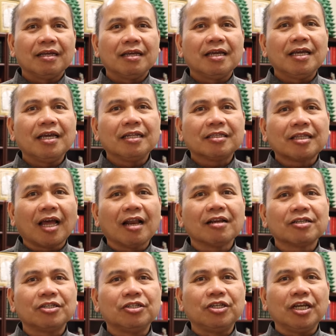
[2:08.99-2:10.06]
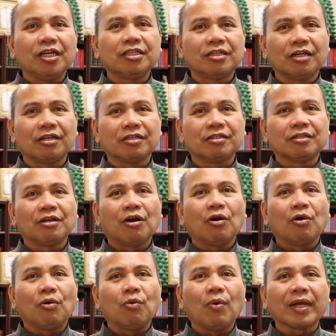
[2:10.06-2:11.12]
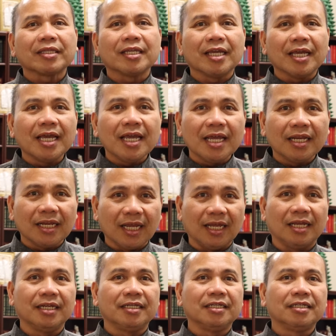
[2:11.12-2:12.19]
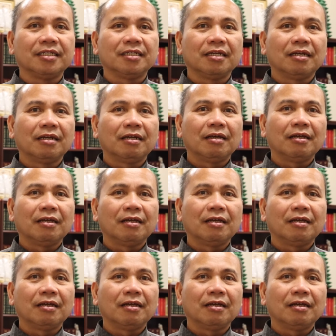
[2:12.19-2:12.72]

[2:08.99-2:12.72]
He tells Jesus what He needs.